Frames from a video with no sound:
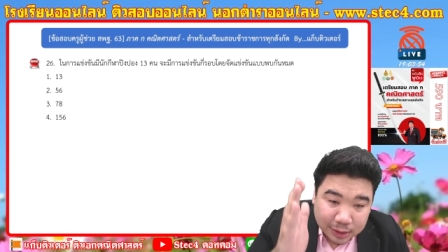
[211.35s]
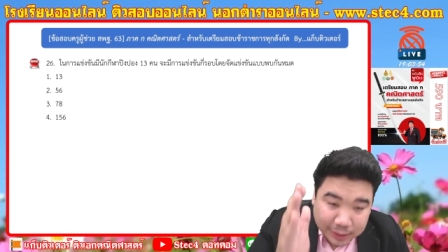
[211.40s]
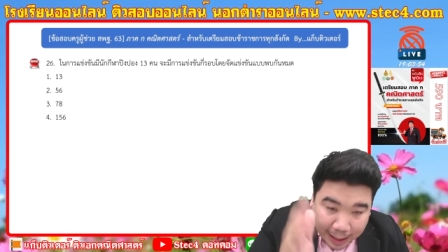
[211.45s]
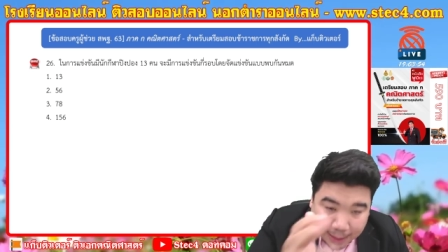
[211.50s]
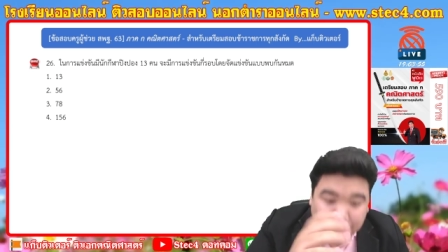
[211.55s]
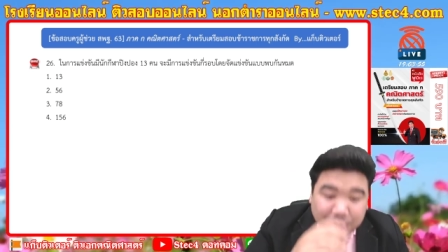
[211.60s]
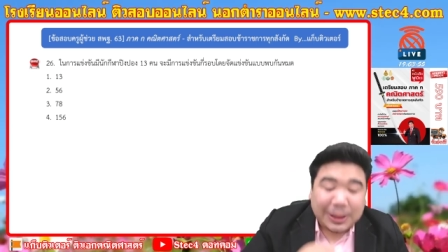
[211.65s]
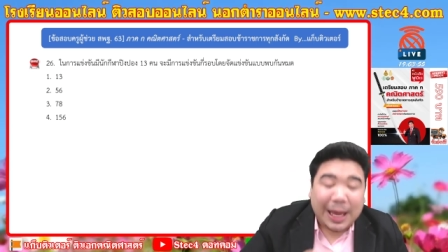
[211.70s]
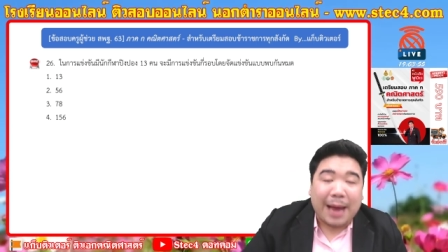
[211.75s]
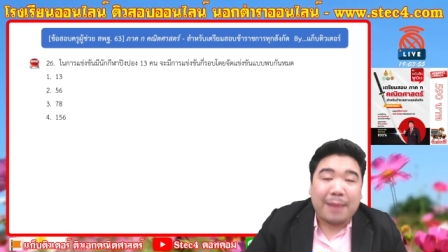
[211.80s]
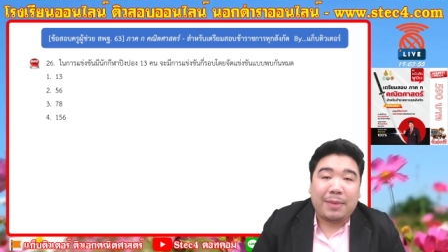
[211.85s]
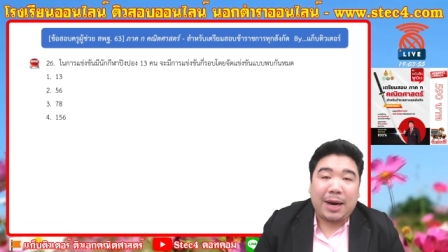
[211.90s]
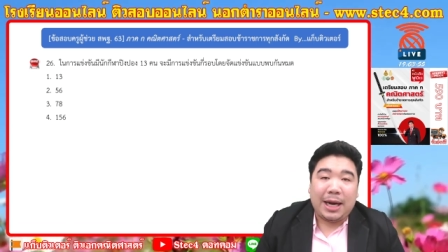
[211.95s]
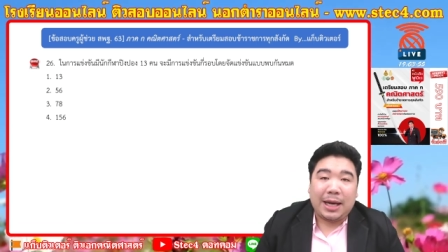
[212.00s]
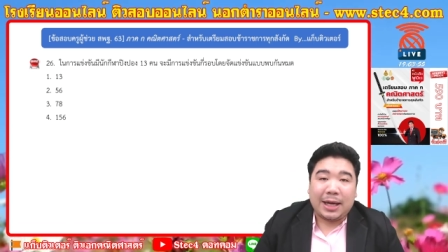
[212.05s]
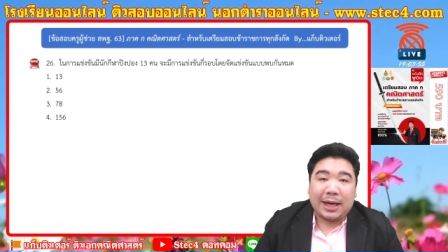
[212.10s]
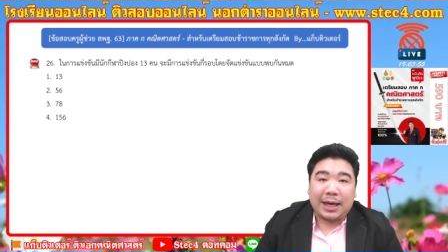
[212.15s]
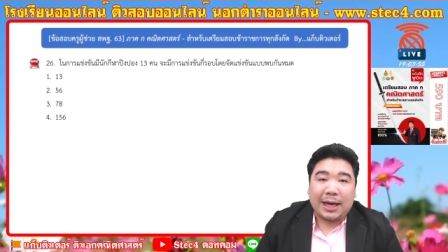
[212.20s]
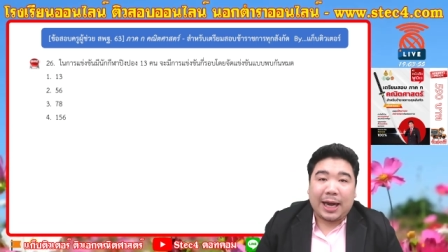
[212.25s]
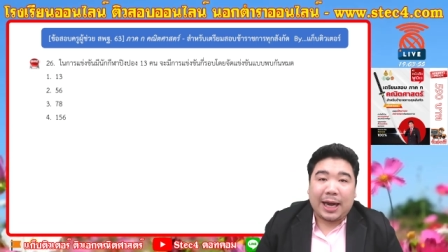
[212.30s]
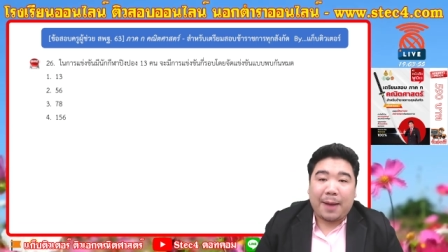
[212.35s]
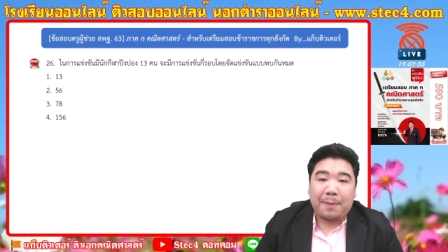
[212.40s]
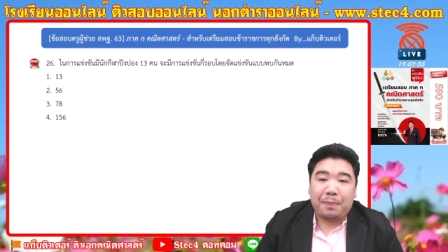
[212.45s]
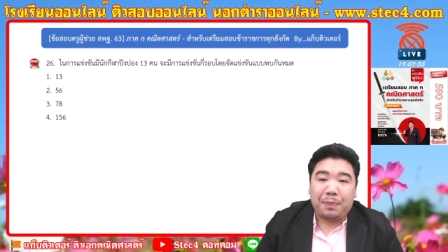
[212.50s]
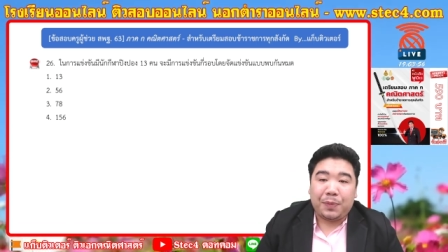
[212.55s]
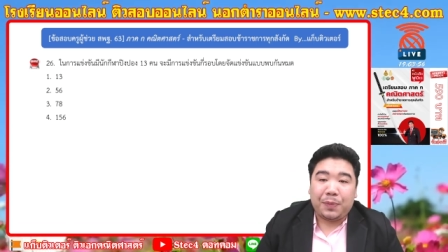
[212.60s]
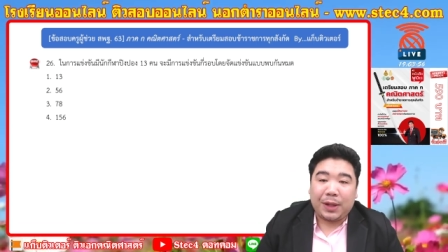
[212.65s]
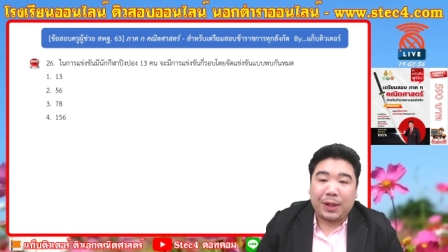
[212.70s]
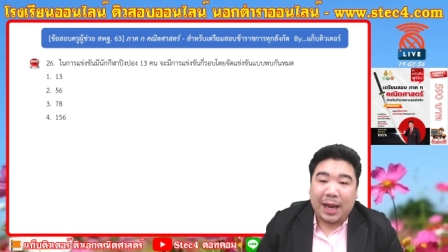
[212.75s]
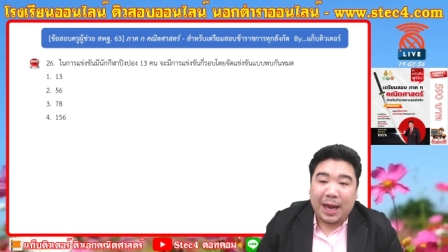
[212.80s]
ทำตามได้เลยนะครับ
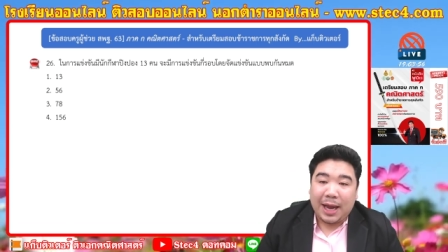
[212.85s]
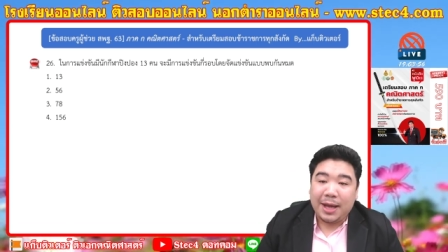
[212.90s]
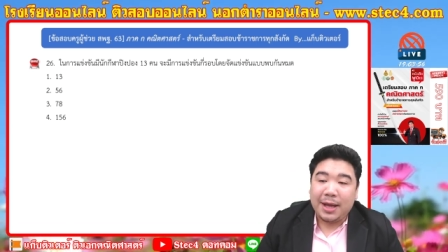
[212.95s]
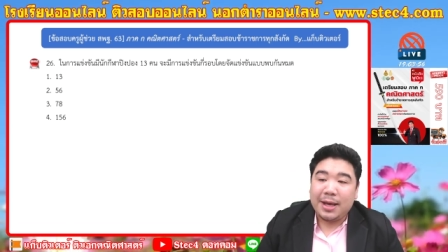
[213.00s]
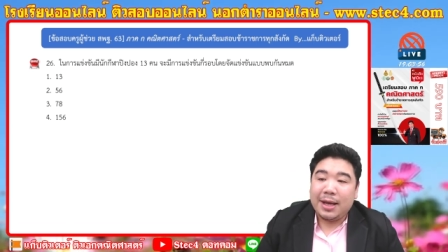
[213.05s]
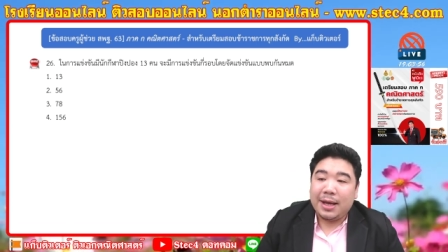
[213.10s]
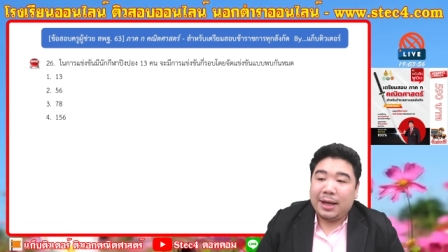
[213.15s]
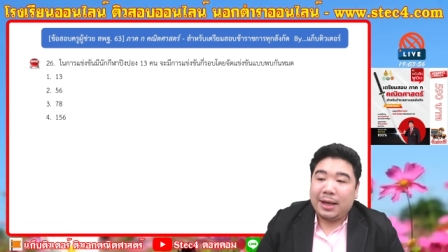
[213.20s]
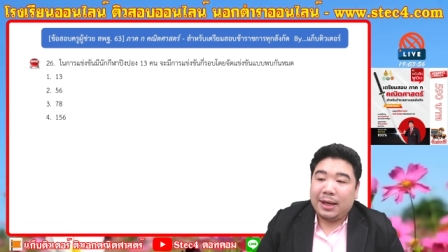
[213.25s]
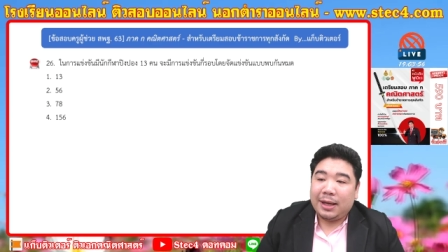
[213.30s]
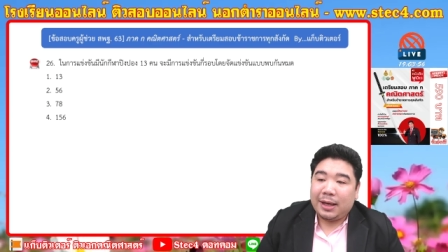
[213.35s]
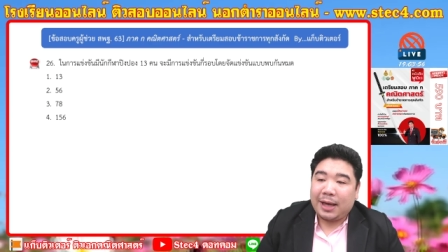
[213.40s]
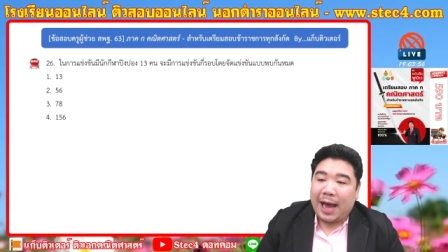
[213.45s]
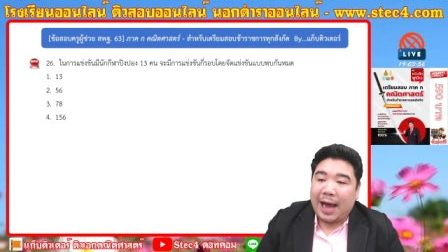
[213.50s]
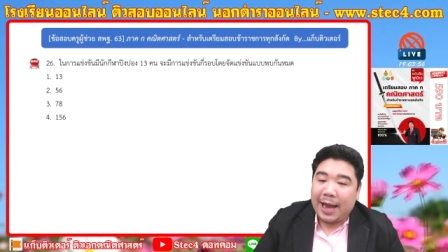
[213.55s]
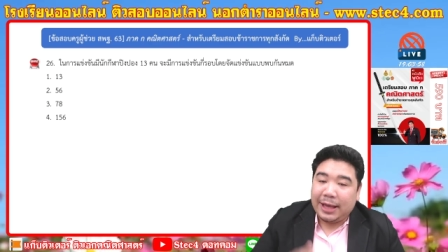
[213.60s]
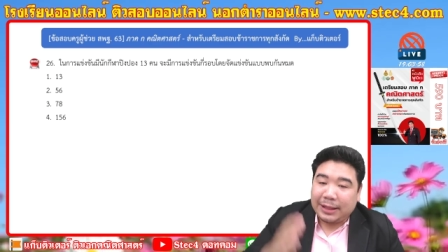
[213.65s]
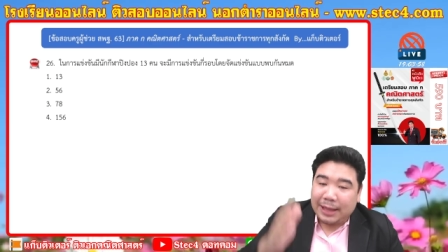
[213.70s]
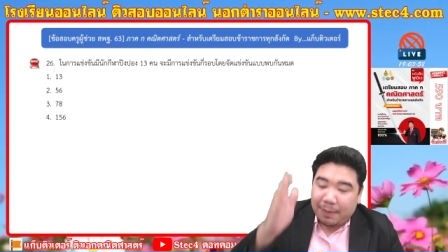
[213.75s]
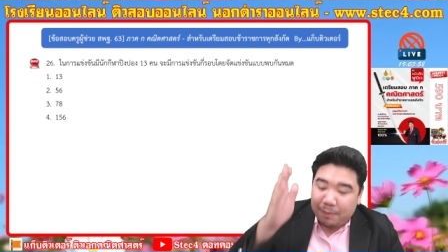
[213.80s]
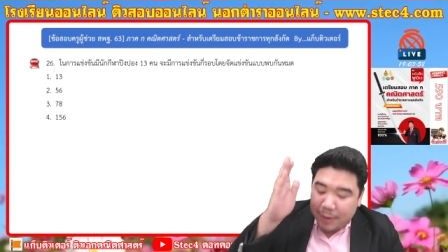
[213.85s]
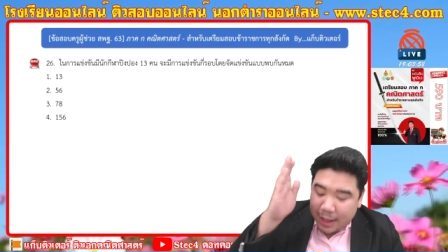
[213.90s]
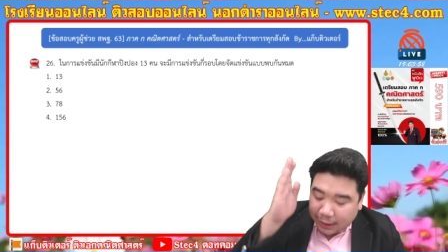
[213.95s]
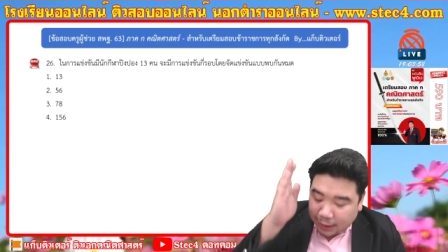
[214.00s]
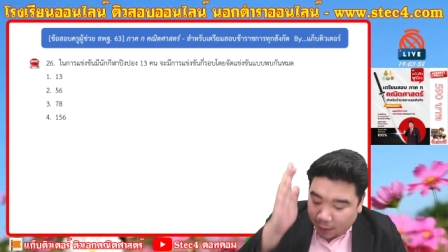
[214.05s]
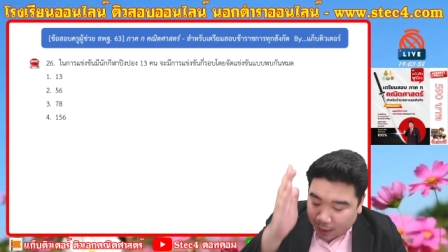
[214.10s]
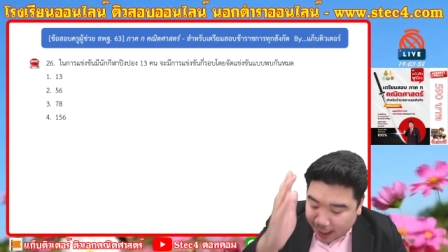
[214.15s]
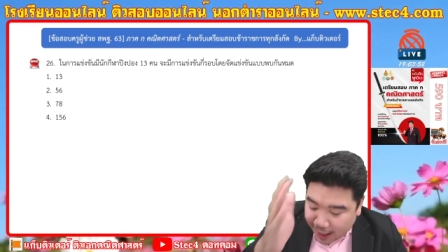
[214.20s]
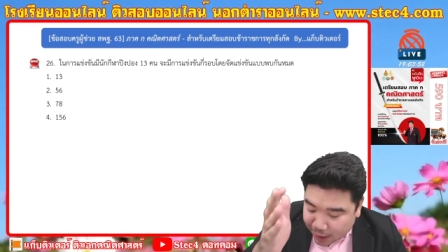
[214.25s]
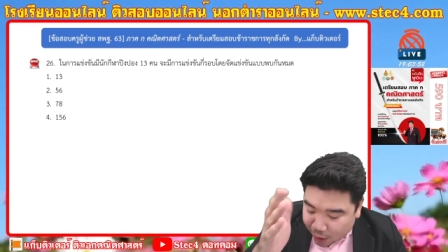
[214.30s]
นะใครทำได้
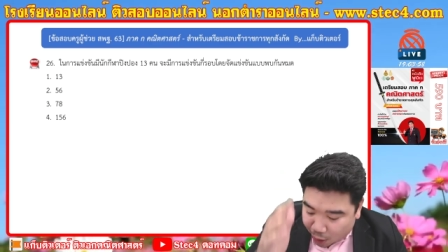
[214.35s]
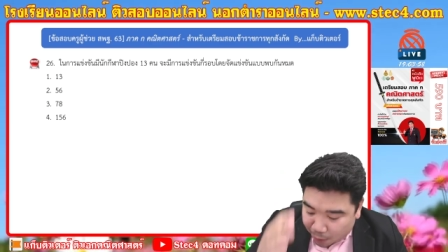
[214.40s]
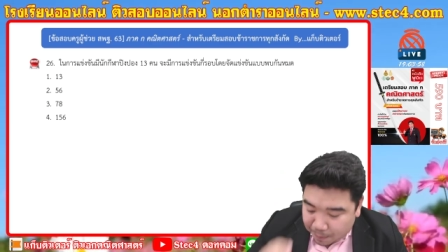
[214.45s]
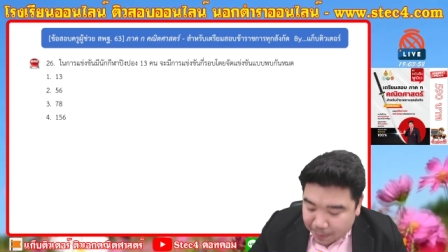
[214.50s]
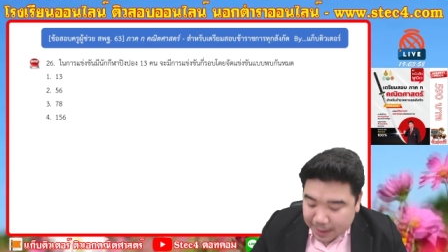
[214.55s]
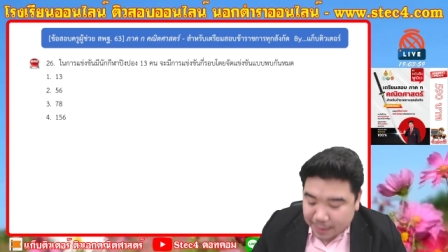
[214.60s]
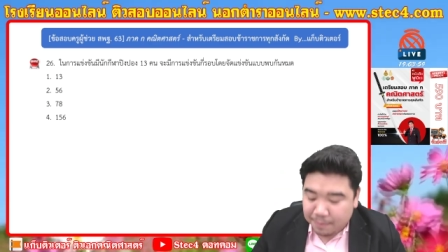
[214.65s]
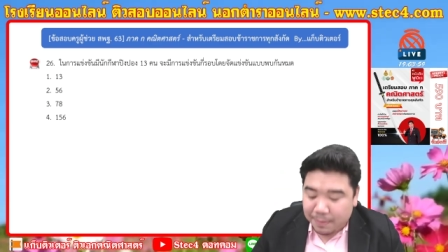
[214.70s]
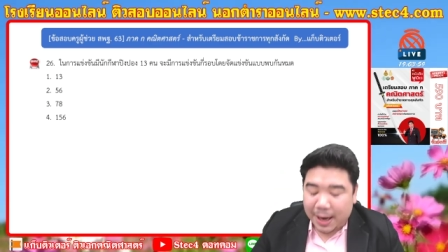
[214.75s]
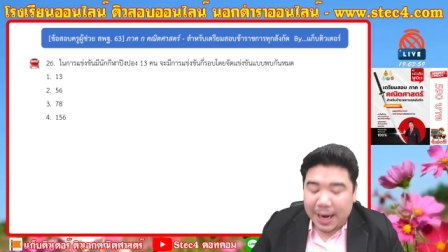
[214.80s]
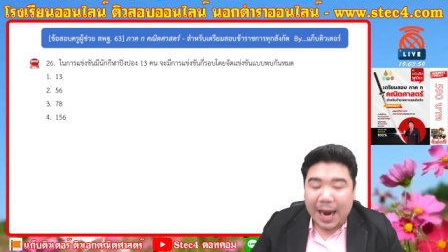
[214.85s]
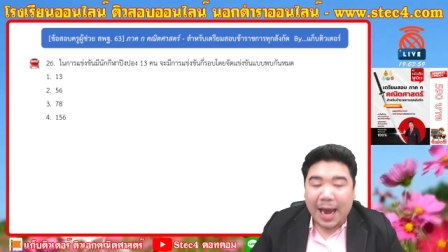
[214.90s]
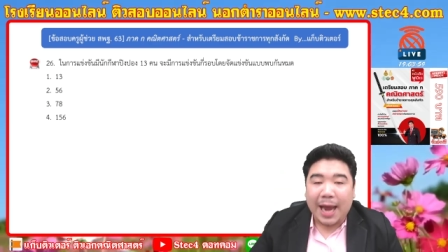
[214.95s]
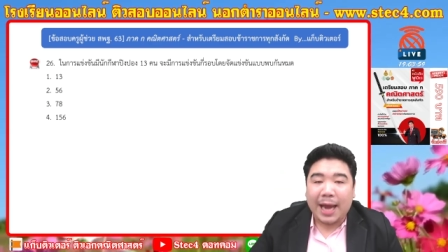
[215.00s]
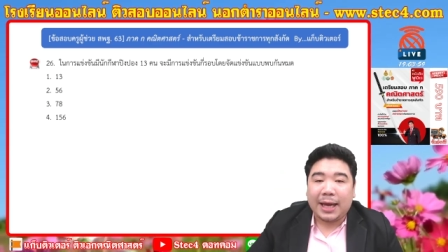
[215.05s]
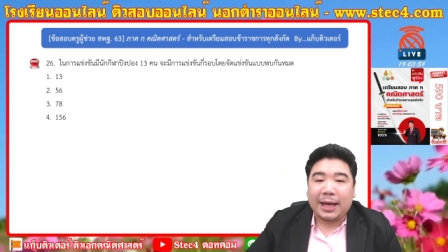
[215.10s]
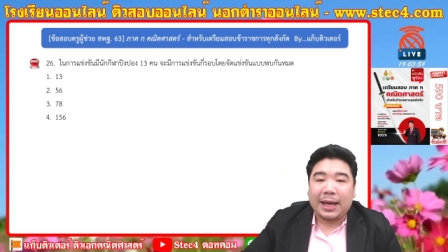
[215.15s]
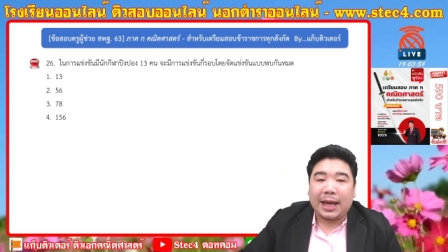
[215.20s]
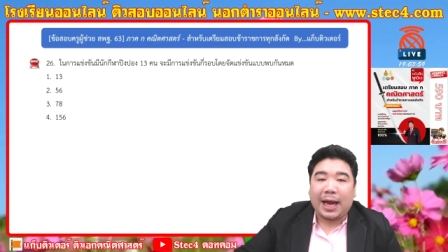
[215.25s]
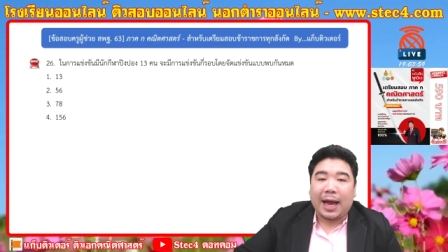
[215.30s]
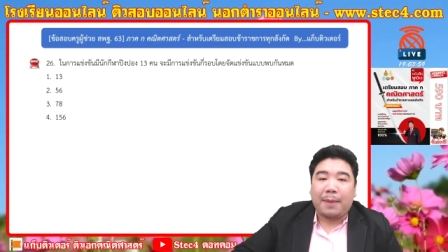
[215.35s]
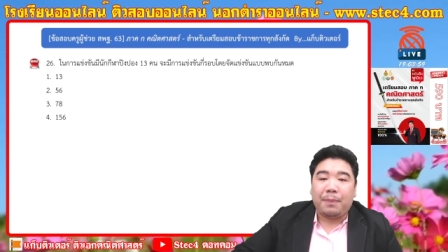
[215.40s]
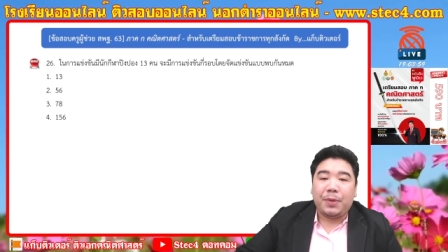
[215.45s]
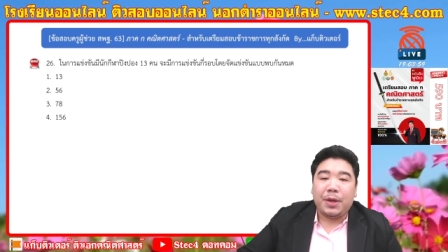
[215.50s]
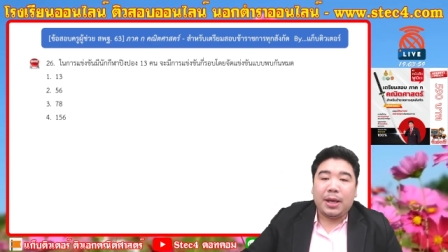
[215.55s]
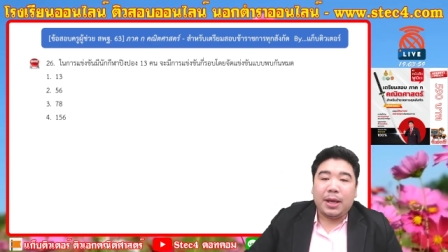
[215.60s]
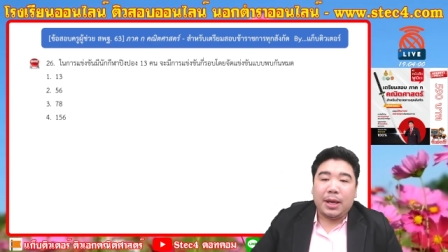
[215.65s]
เท่าไหร่น้องพิมพ์มาได้นะครับ